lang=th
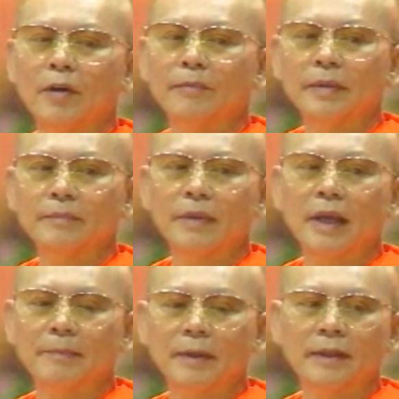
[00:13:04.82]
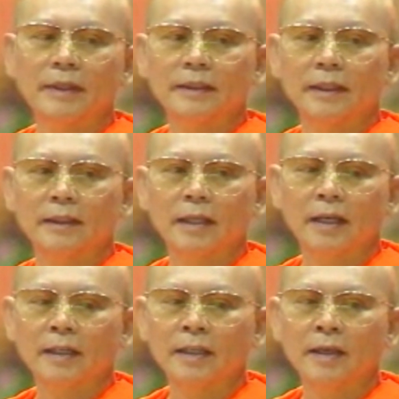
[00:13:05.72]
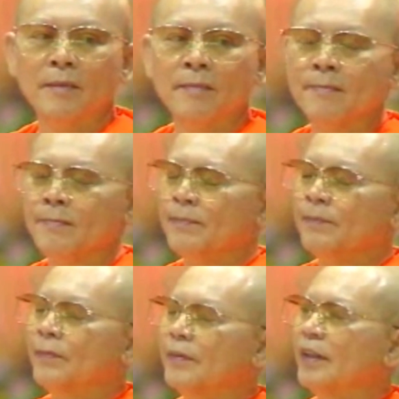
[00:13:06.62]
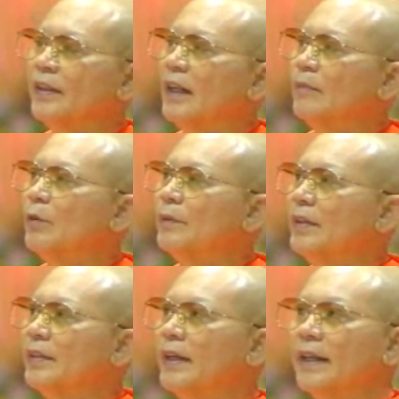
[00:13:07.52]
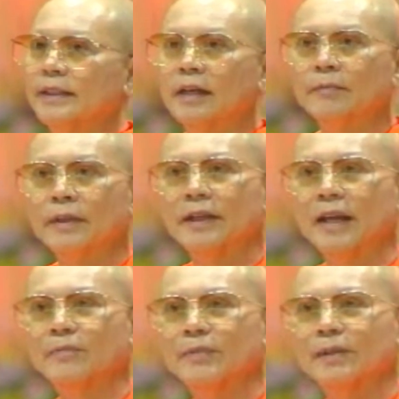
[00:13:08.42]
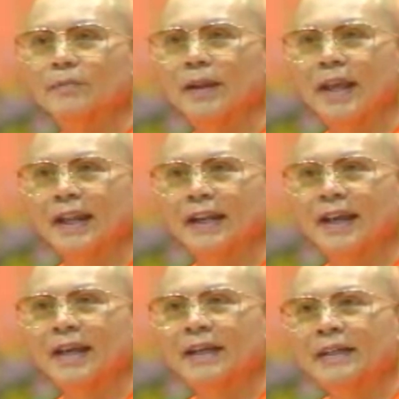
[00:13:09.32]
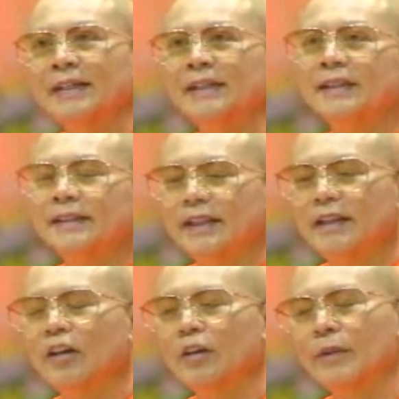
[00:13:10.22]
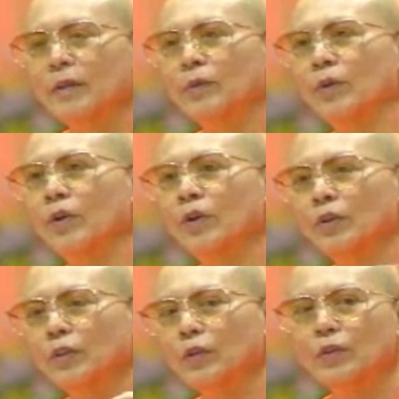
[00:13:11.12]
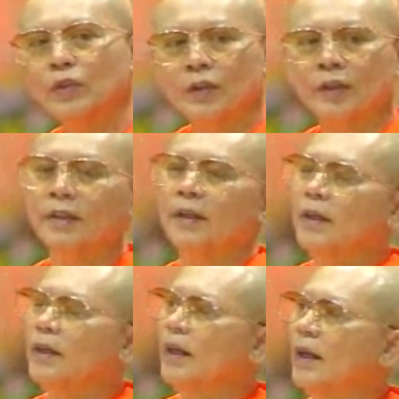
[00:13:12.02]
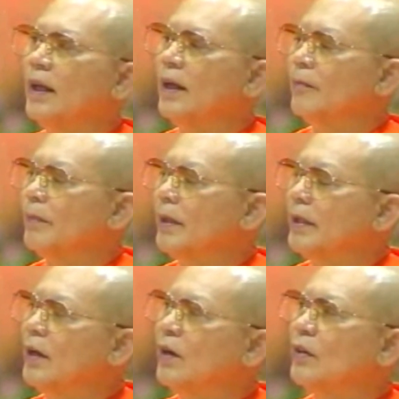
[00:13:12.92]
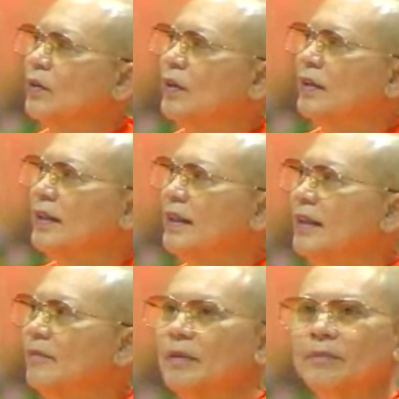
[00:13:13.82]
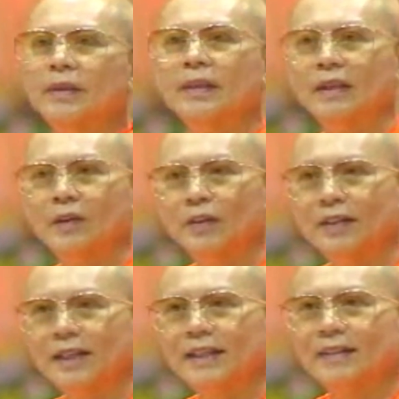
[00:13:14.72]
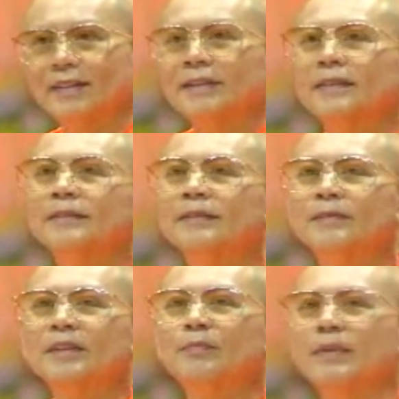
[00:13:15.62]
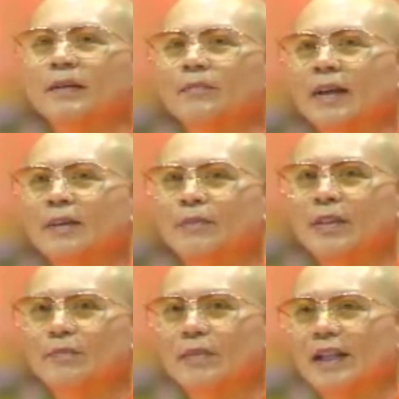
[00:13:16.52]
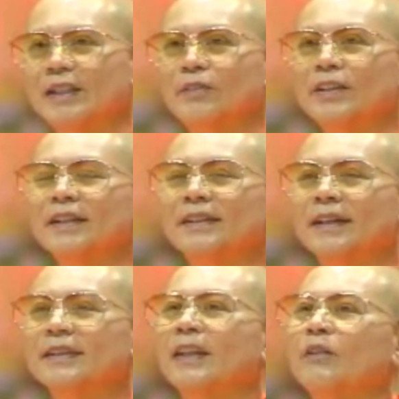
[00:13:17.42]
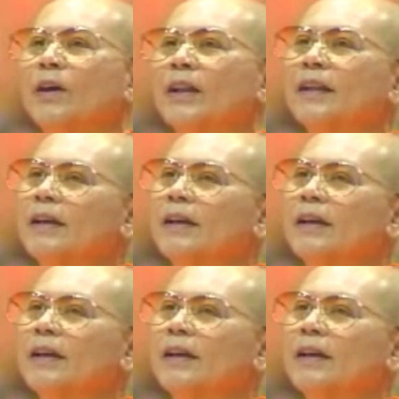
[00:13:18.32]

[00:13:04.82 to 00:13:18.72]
นพ่อเป็นแม่เป็นอะไรต่าง ๆ เนี่ยในแต่ละภพแต่ละชาติยังมีการเปลี่ยนแปลงนะเดี๋ยวเราก็เป็นลูกคนนู้นเป็นน้องคนนี้เป็นพี่คนนั้น ก็เปลี่ยนไปเปลี่ยนมาชีวิตในสังสารวัฏ